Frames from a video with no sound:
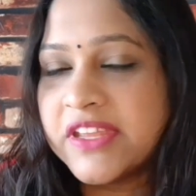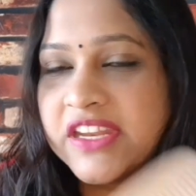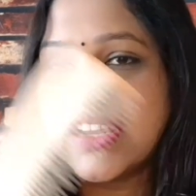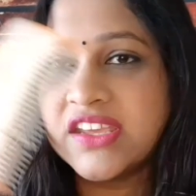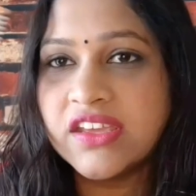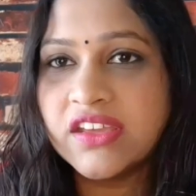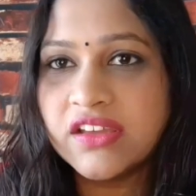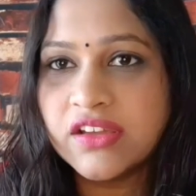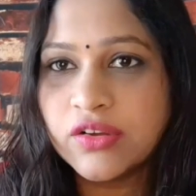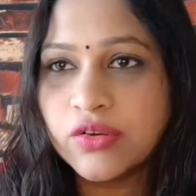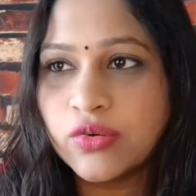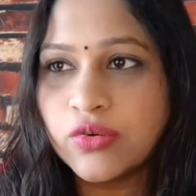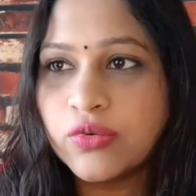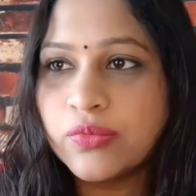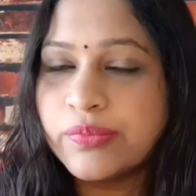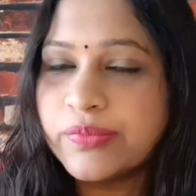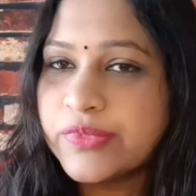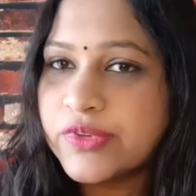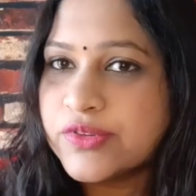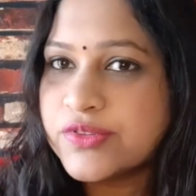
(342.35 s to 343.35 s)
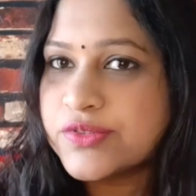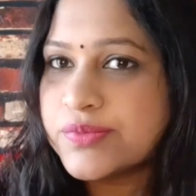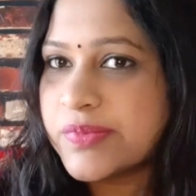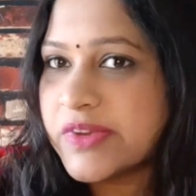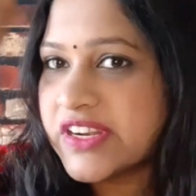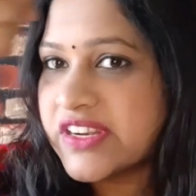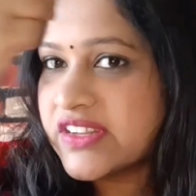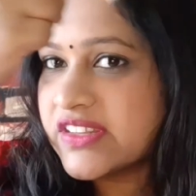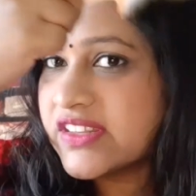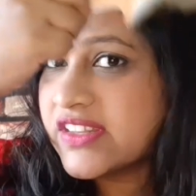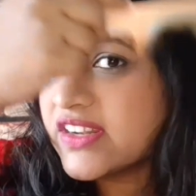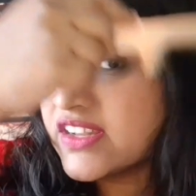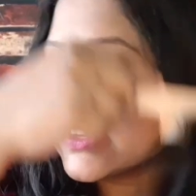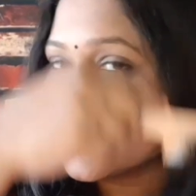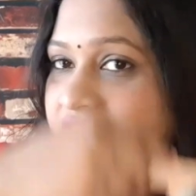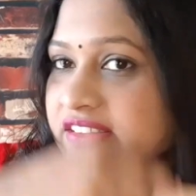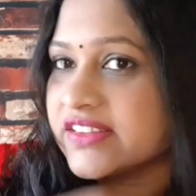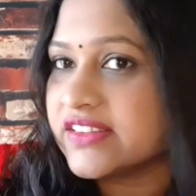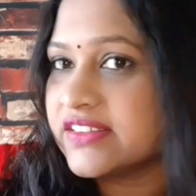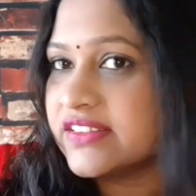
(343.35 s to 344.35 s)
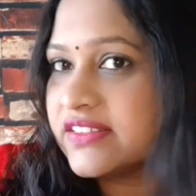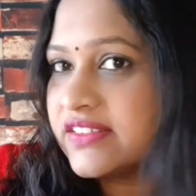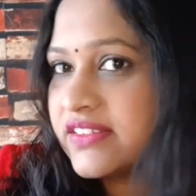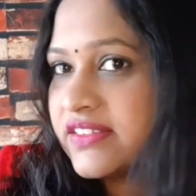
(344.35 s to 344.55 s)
பெரிய கோம் யூஸ் பண்ணுறது நல்லது